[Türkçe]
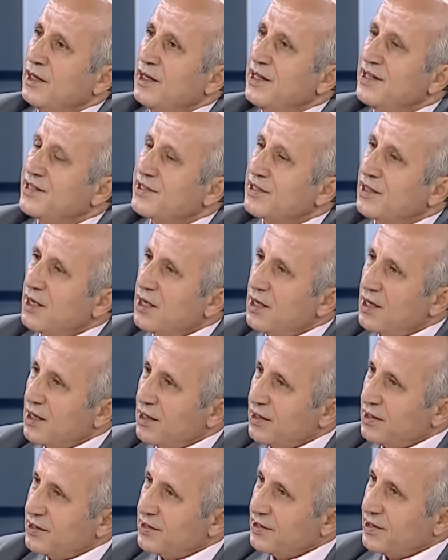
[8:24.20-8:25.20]
İsra
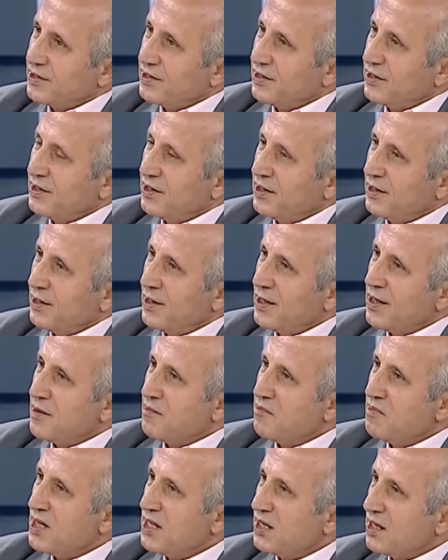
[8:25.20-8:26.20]
hadisesinin
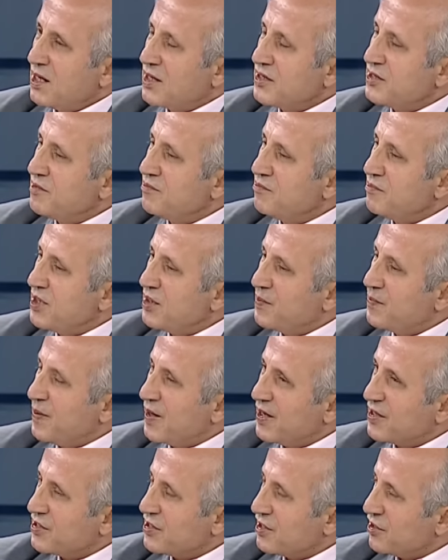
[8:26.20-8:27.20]
miracın bir
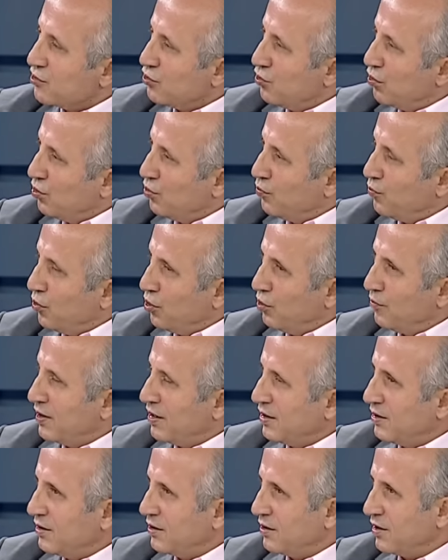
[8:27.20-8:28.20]
parçası olup
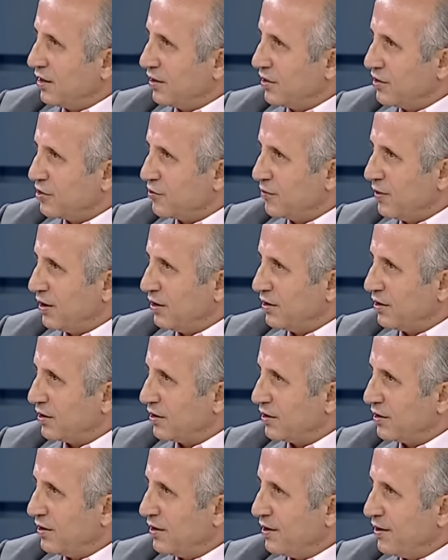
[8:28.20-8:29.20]
olmadığı
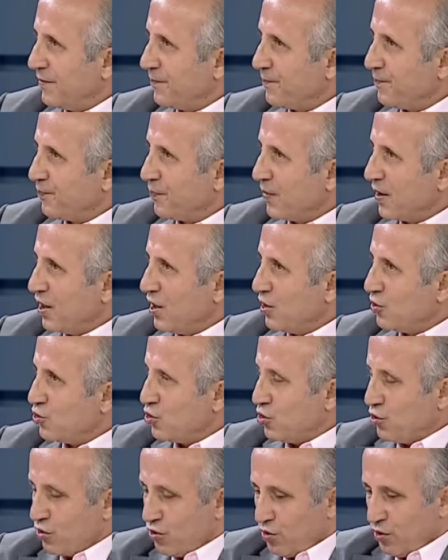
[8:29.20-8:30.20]
tartışmalıdır.
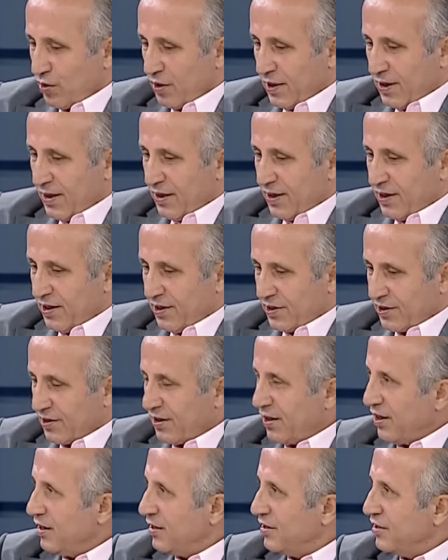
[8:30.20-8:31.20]
Çünkü ha,
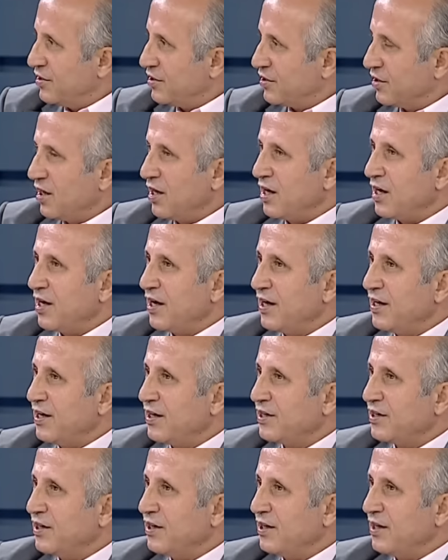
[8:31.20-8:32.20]
İsra, İsra
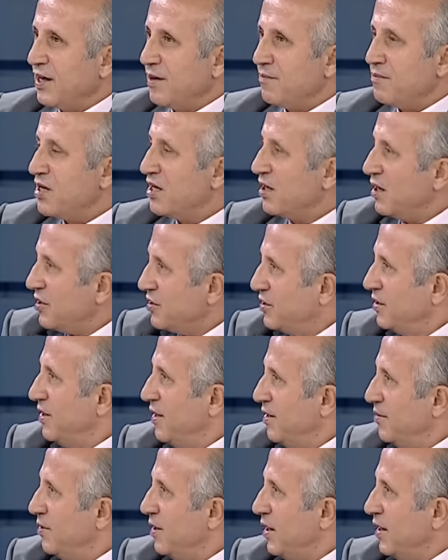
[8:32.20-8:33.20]
ayetinde miraç
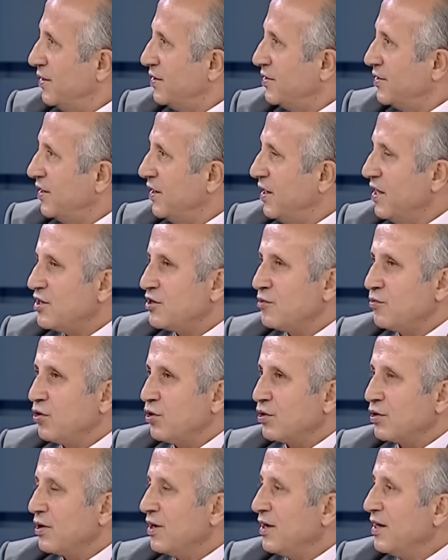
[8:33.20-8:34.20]
diye bir hadise geçmiyor.
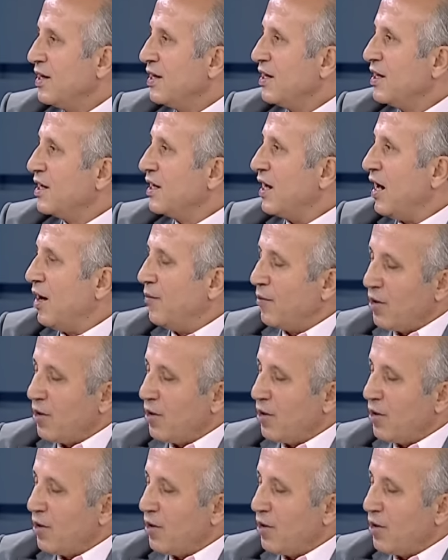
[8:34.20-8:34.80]
Yok işte onu soruyorum. Evet.